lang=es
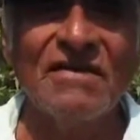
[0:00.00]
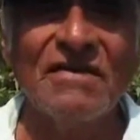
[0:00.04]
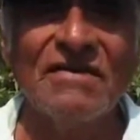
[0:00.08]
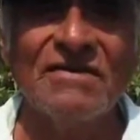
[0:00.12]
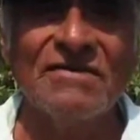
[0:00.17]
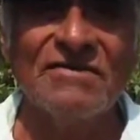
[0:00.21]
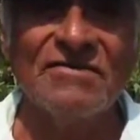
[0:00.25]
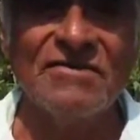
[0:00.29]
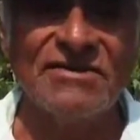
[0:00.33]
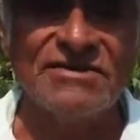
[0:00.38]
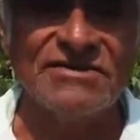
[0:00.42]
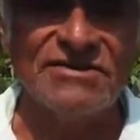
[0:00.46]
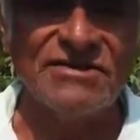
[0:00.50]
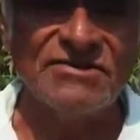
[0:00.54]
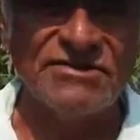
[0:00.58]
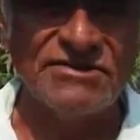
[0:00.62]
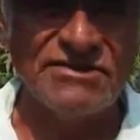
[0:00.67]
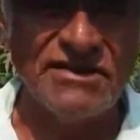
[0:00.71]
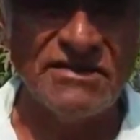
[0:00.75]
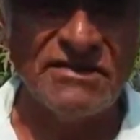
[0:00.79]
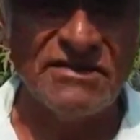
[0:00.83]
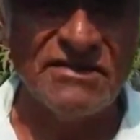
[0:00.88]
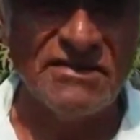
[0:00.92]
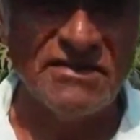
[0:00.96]
Muy bien.
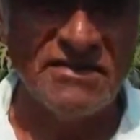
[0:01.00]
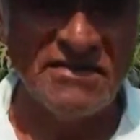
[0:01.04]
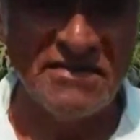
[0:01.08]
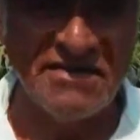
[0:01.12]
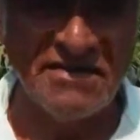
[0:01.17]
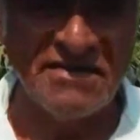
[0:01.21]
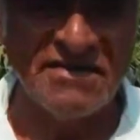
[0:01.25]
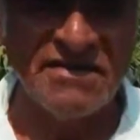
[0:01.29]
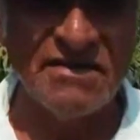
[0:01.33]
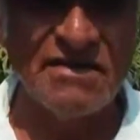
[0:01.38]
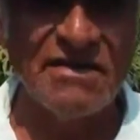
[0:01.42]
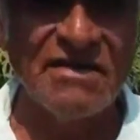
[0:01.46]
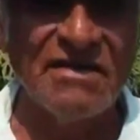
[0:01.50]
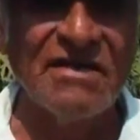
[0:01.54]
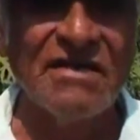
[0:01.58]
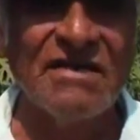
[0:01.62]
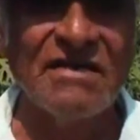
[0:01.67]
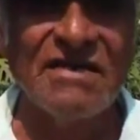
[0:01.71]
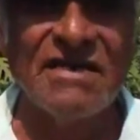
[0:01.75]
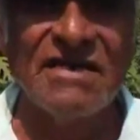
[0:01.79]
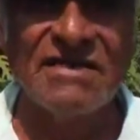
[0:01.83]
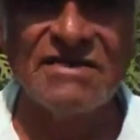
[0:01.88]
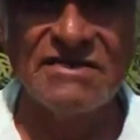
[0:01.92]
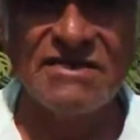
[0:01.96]
este,
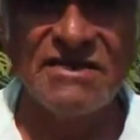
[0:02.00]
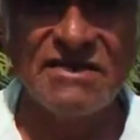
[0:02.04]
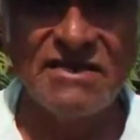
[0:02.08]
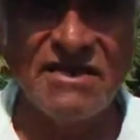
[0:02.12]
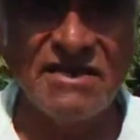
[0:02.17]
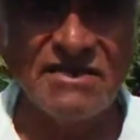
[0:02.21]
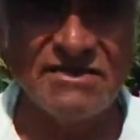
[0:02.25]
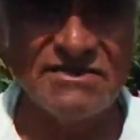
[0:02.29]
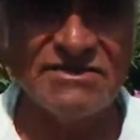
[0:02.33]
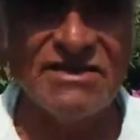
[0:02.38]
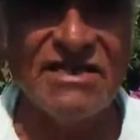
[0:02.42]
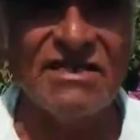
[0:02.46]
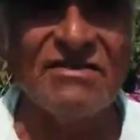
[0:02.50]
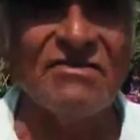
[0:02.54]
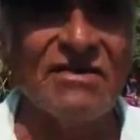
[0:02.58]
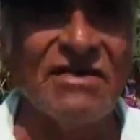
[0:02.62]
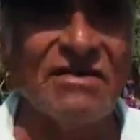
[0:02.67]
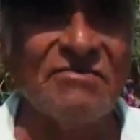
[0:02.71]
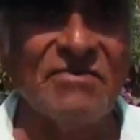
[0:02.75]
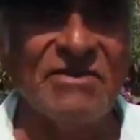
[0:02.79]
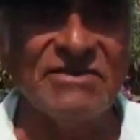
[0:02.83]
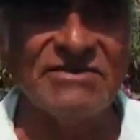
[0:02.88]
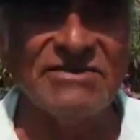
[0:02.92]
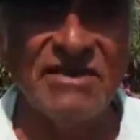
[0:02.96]
ese castigo
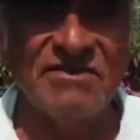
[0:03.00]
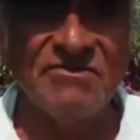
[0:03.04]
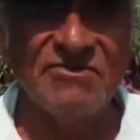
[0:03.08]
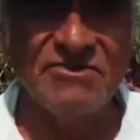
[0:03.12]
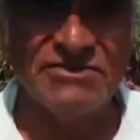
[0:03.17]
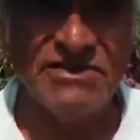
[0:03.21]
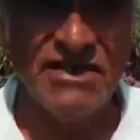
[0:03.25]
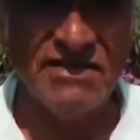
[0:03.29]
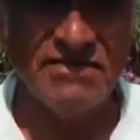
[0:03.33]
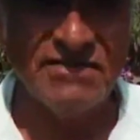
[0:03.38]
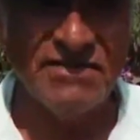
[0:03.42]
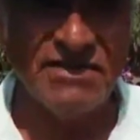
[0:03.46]
que pasamos